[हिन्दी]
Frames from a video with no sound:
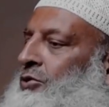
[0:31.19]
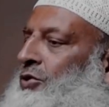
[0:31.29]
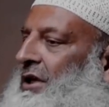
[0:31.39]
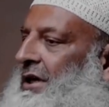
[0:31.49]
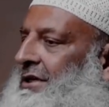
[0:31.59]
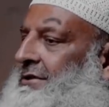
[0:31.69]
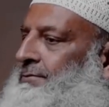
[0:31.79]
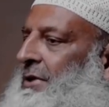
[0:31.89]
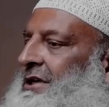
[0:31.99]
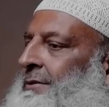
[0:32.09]
दुनिया
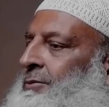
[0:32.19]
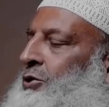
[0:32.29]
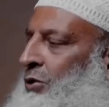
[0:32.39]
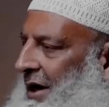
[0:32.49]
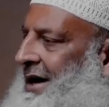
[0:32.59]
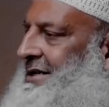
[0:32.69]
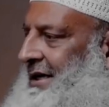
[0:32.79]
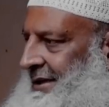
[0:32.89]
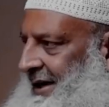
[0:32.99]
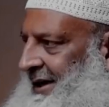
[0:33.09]
में जब धोखा आ
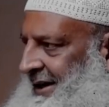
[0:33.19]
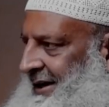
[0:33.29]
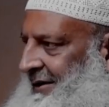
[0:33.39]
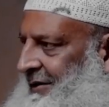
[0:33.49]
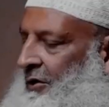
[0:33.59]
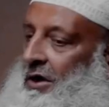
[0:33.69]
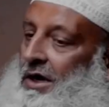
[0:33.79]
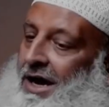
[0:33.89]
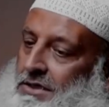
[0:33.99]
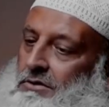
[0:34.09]
जाता है और
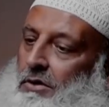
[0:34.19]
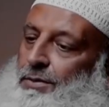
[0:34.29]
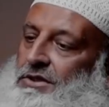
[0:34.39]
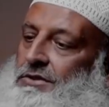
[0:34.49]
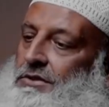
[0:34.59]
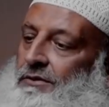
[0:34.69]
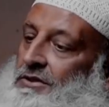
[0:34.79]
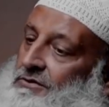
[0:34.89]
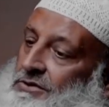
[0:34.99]
ख़ास तौर पर इस इस,